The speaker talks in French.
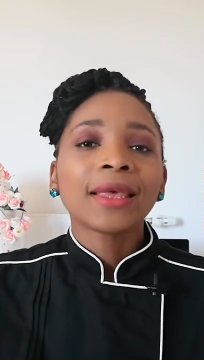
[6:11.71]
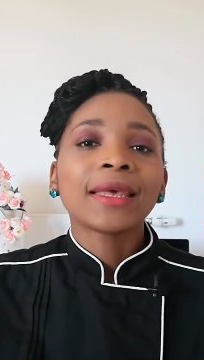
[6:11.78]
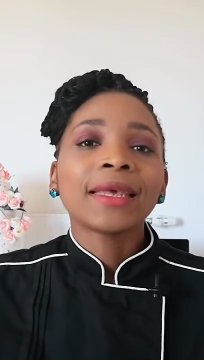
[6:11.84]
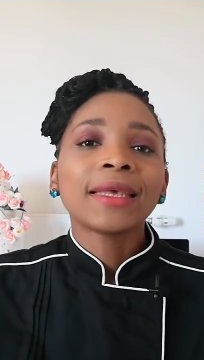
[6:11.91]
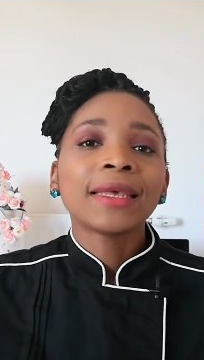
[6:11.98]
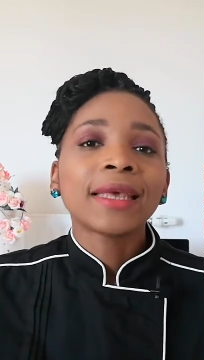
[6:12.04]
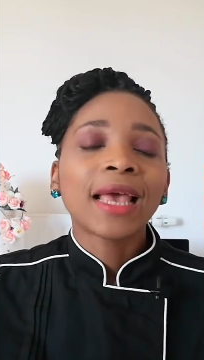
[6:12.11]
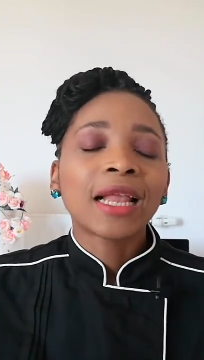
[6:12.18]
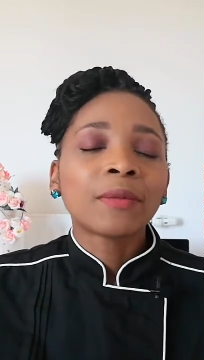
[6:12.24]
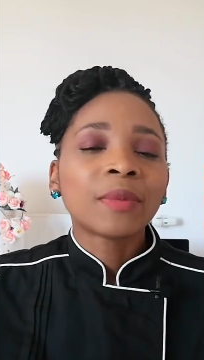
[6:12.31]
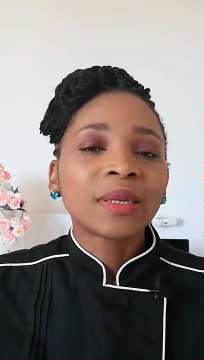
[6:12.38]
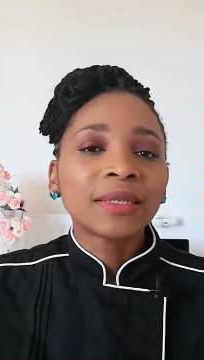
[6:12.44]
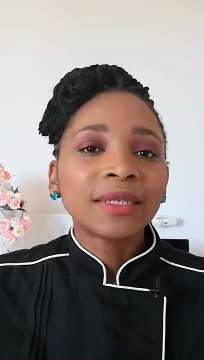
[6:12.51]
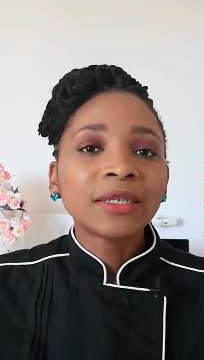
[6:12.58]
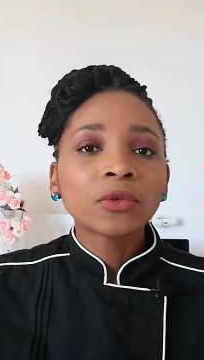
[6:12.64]
Et elle
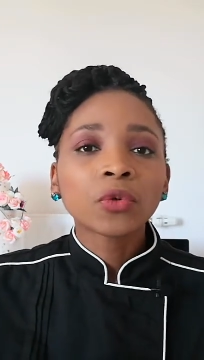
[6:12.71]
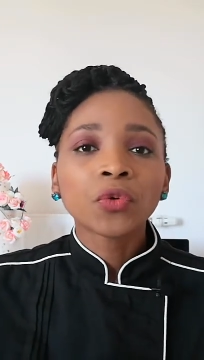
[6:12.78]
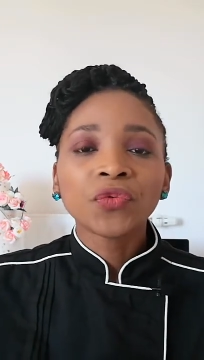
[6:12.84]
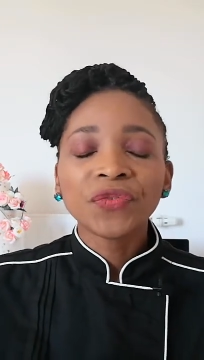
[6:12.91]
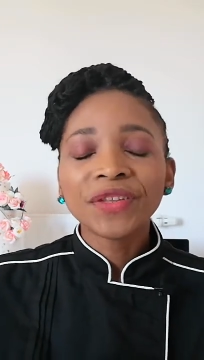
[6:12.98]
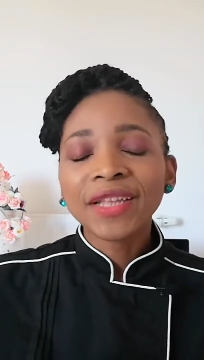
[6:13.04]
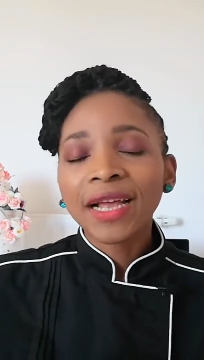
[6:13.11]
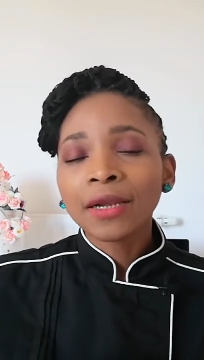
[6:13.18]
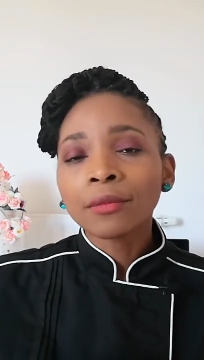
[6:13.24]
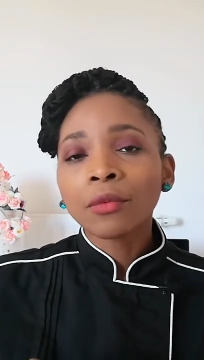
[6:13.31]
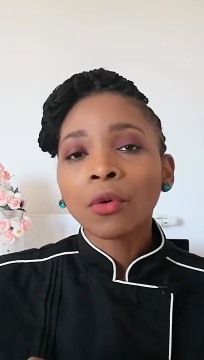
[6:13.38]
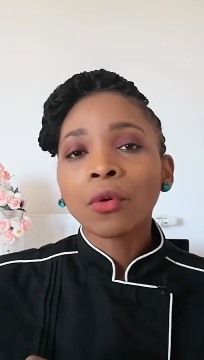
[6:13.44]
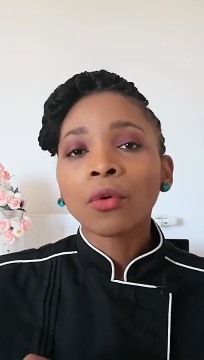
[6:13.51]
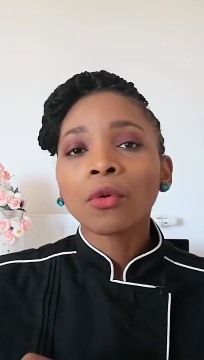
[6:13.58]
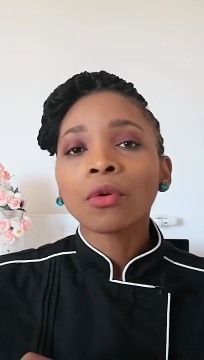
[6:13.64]
m'a dit que
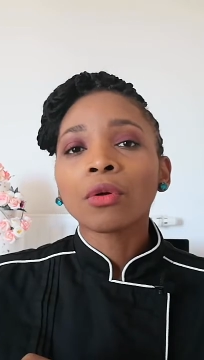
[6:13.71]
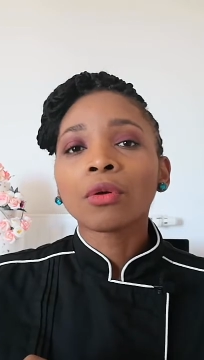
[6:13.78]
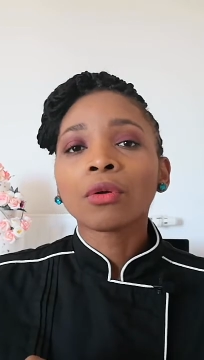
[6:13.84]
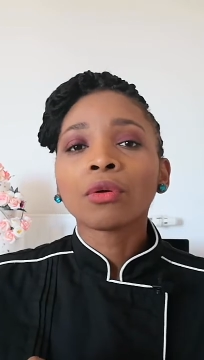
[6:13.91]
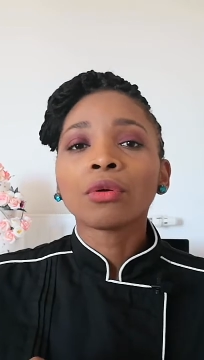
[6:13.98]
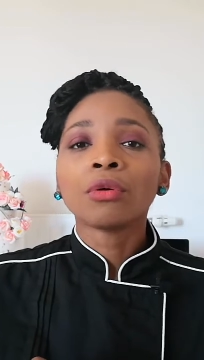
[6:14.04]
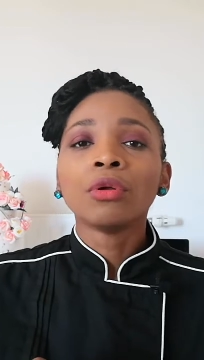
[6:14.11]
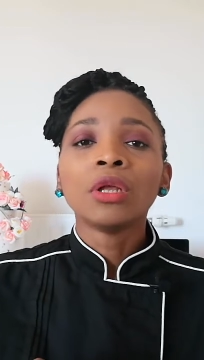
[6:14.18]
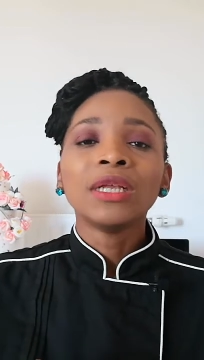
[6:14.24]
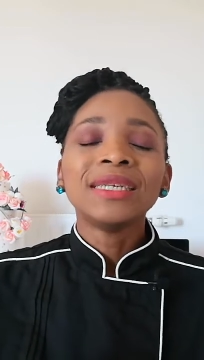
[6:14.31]
finalement, euh,